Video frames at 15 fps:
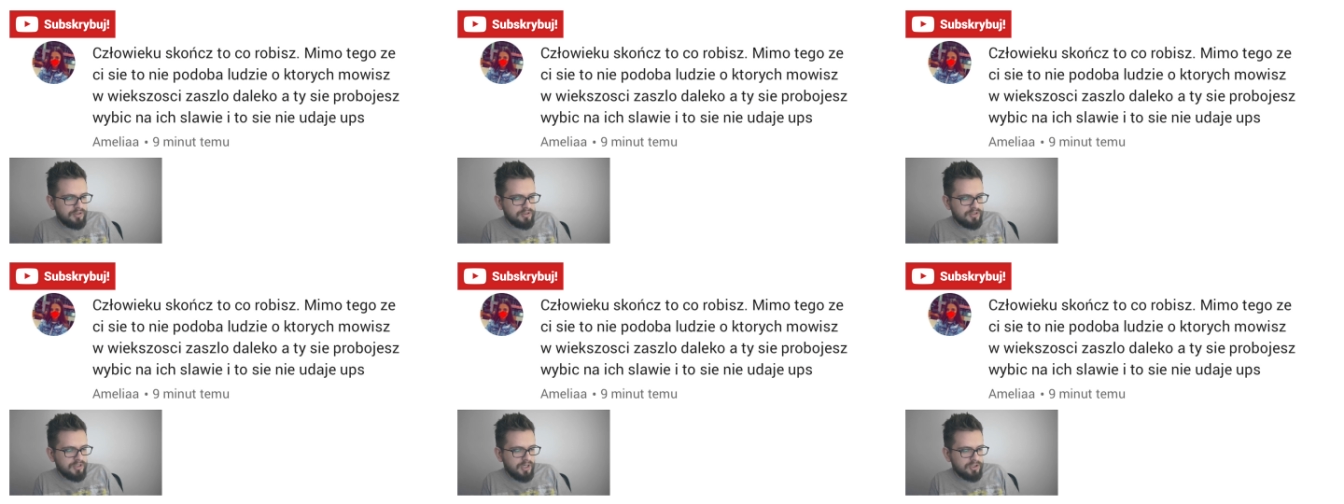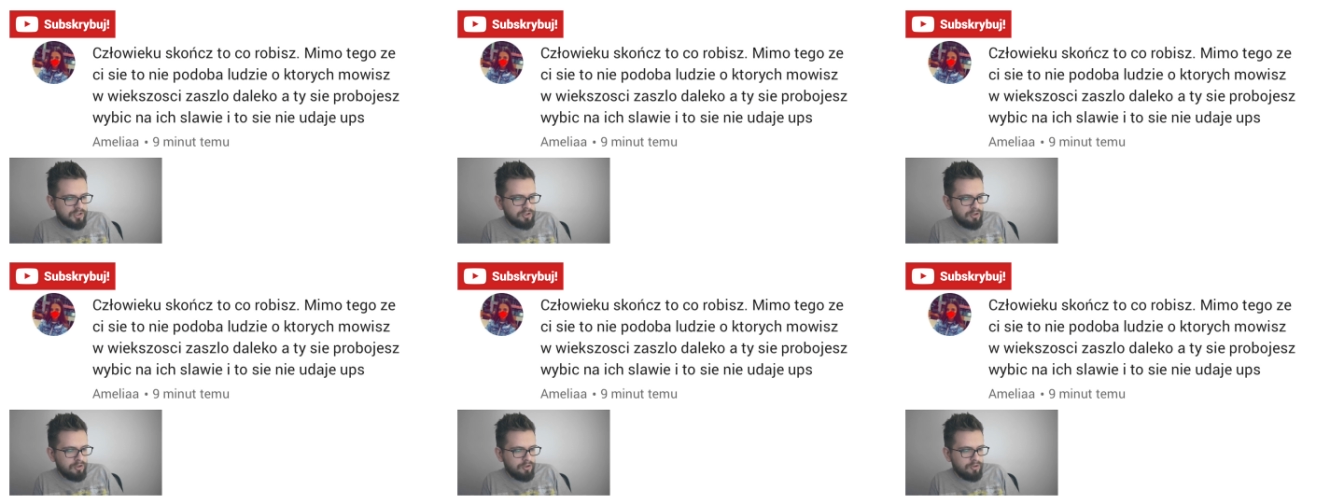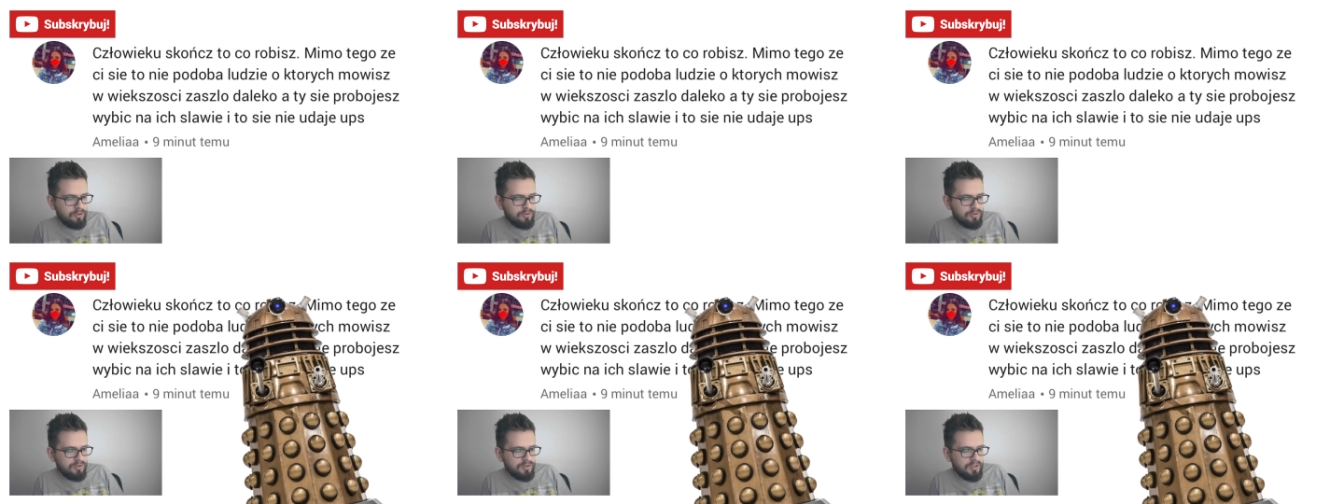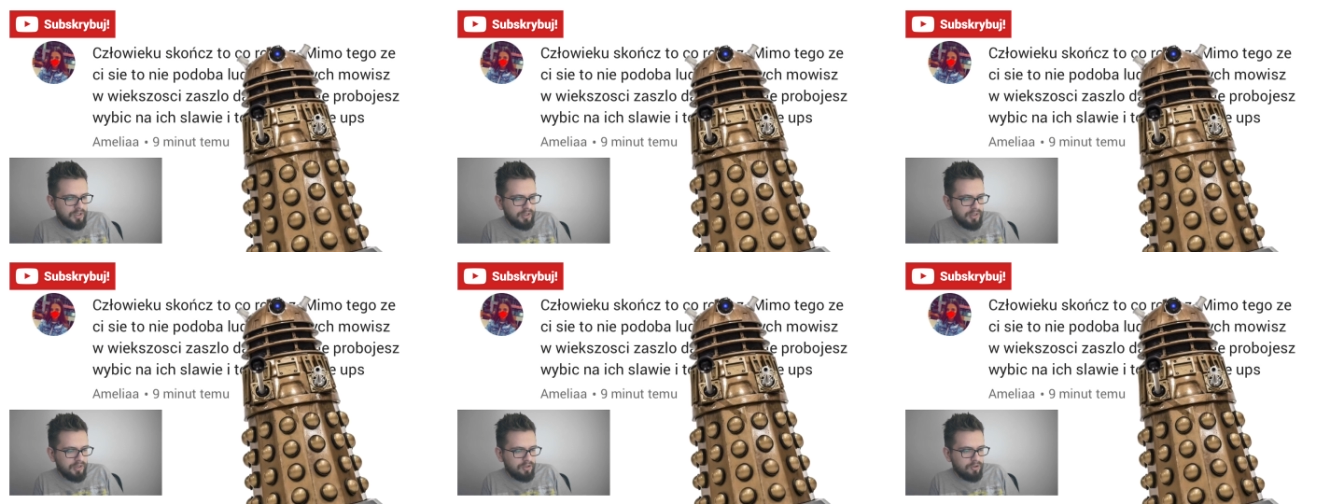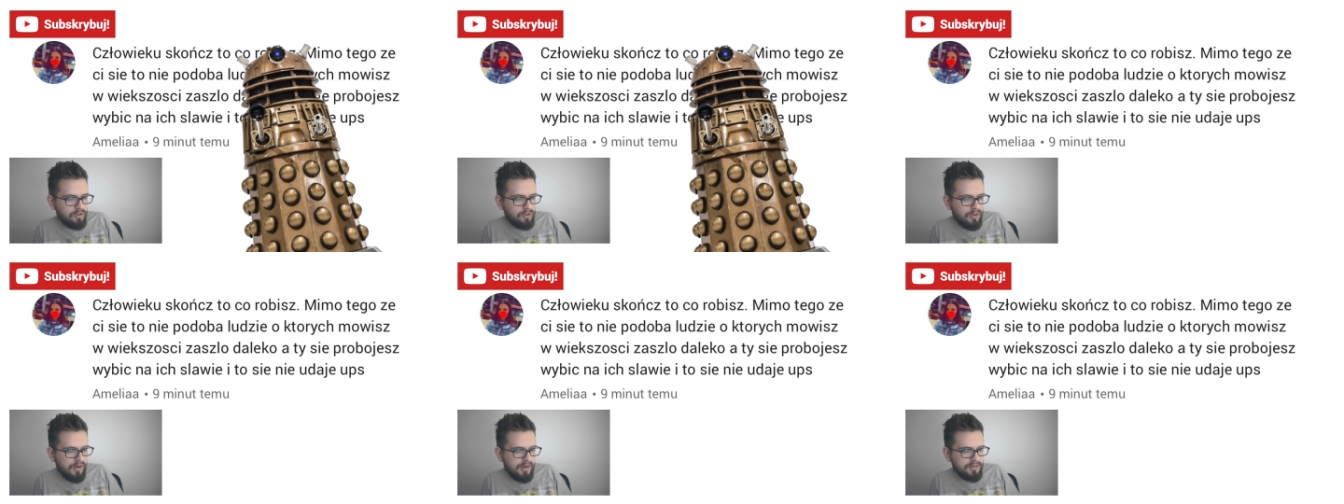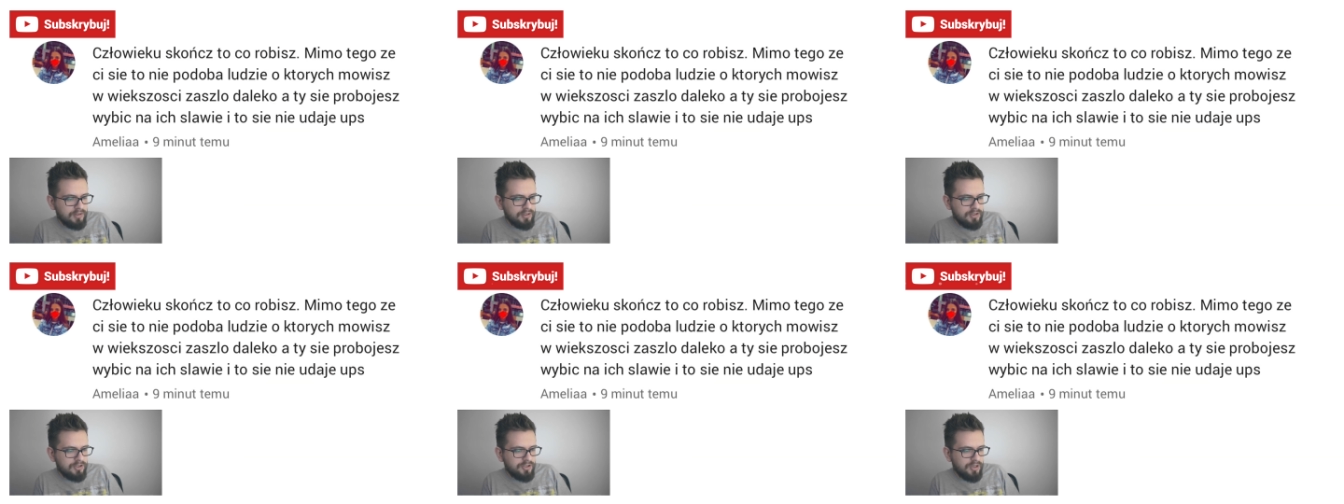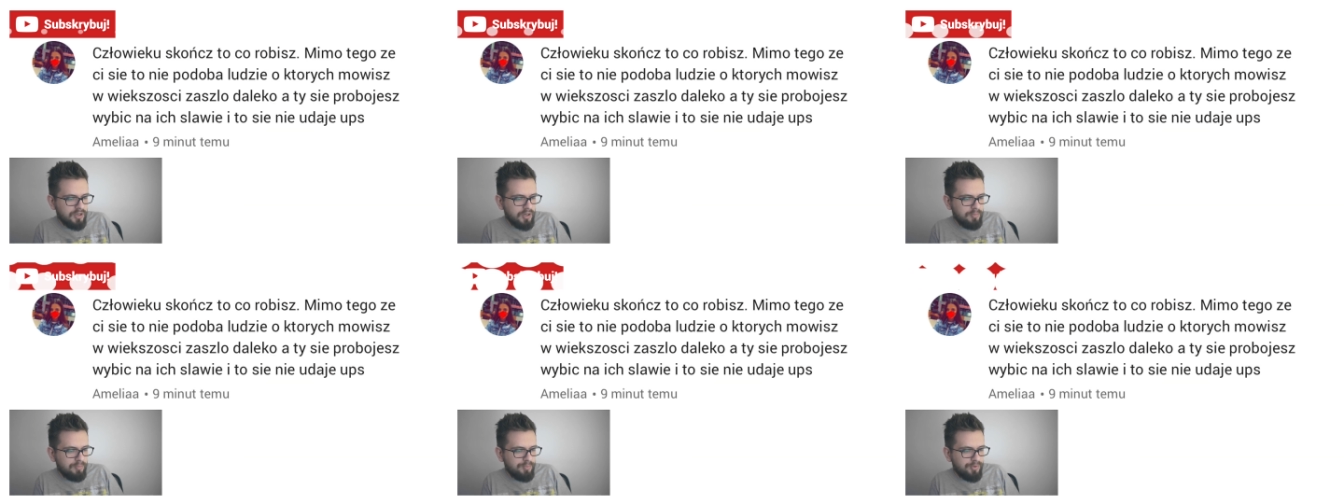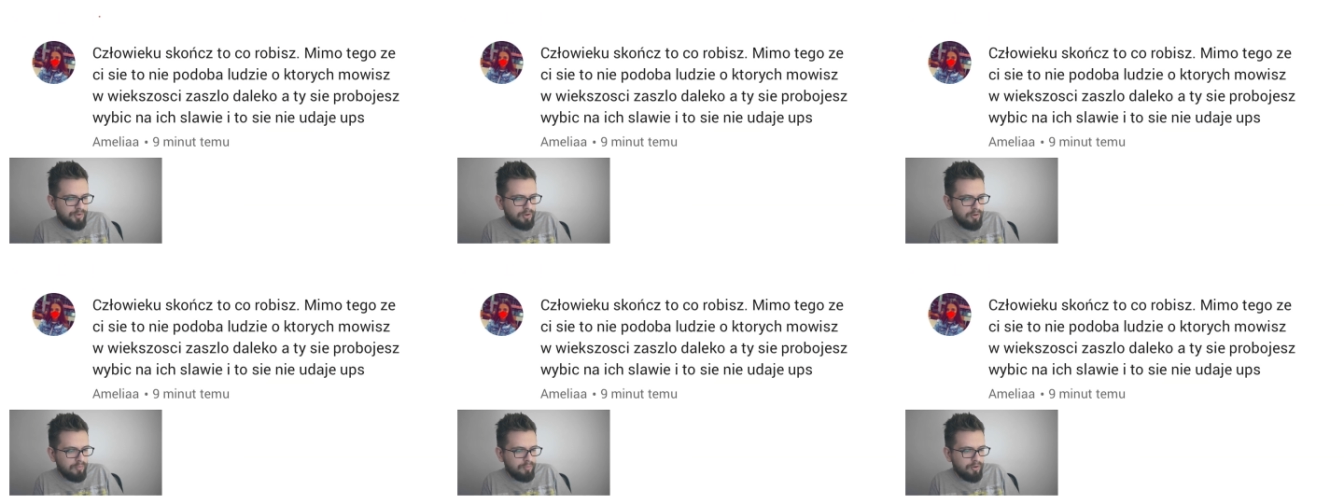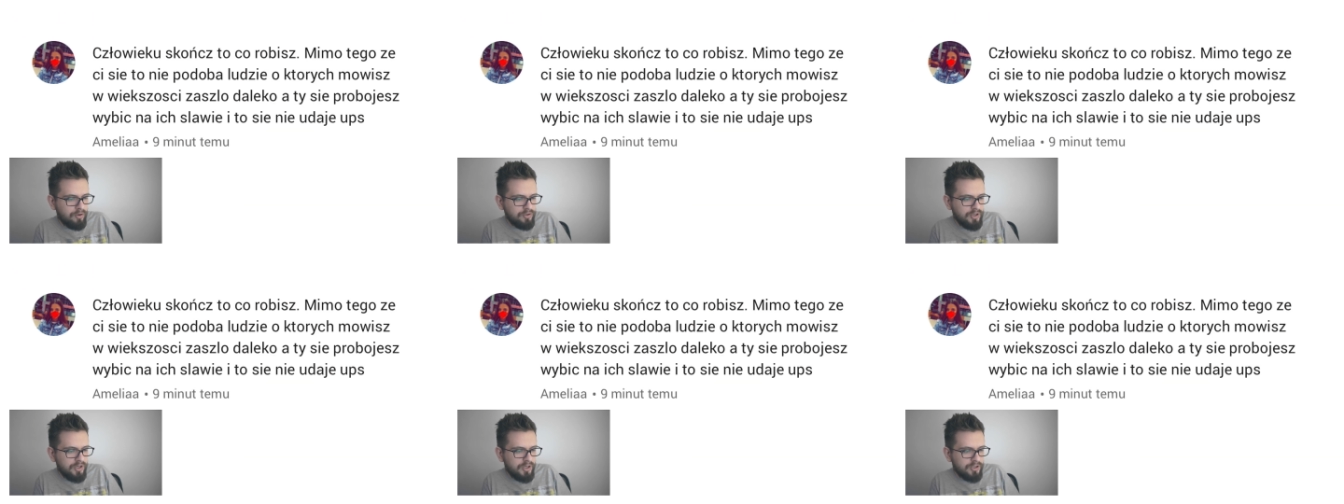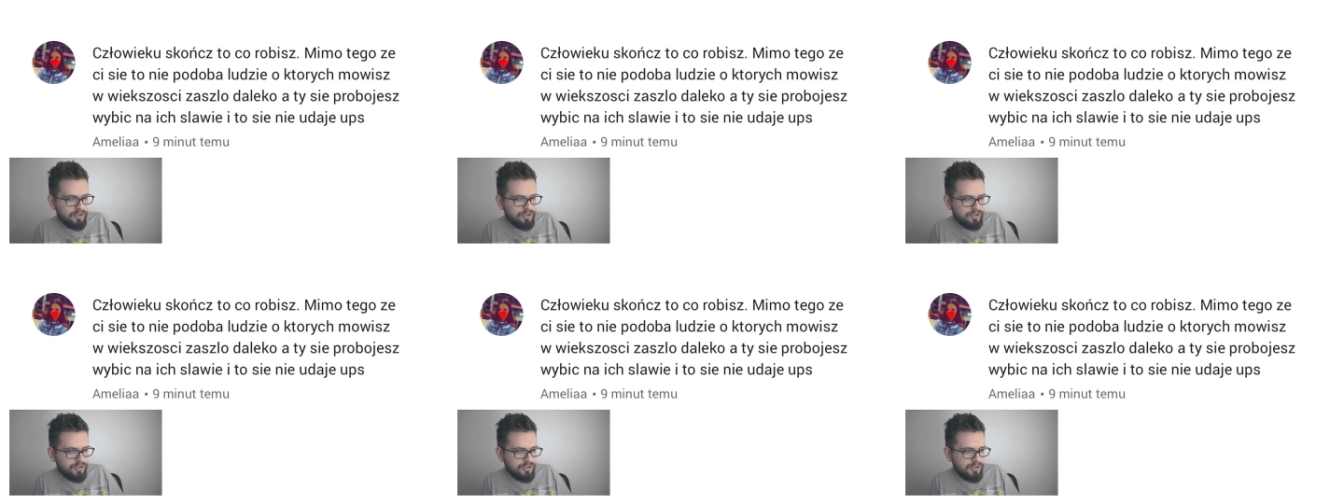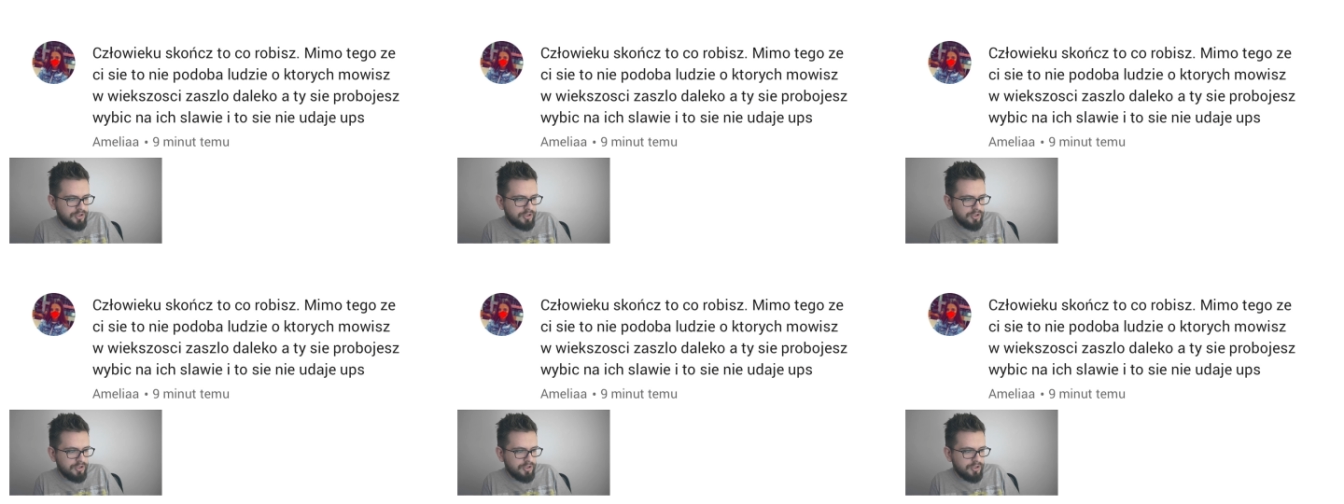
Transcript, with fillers: zaszło daleko, a ty się probojesz